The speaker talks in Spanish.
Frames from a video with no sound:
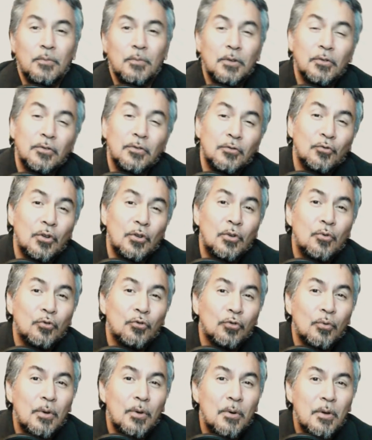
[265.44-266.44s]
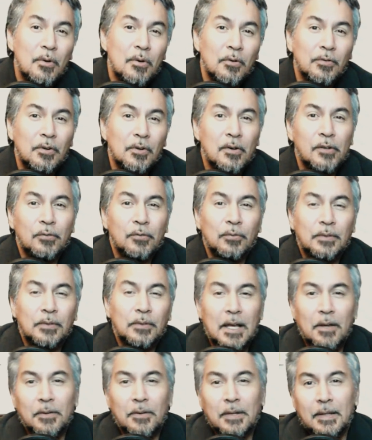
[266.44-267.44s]
Eso sí, su discurso luego de conocer los
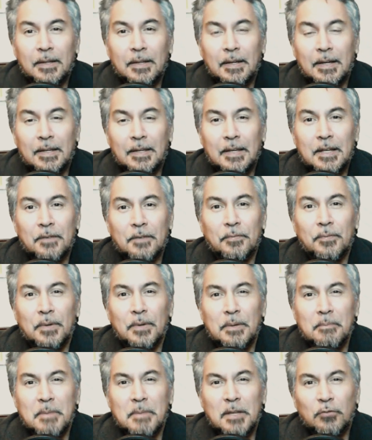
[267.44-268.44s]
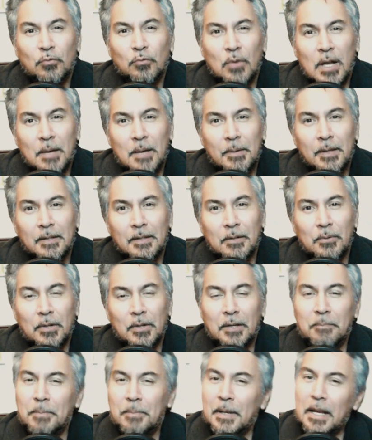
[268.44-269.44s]
resultados de ayer fue más suave de lo
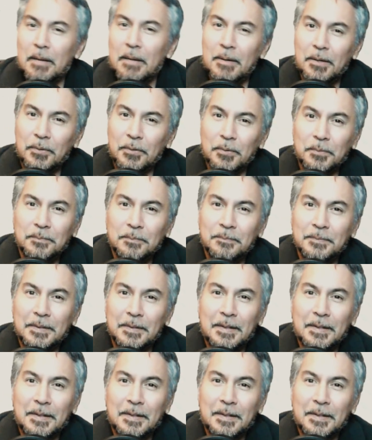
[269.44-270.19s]
que esperaba yo.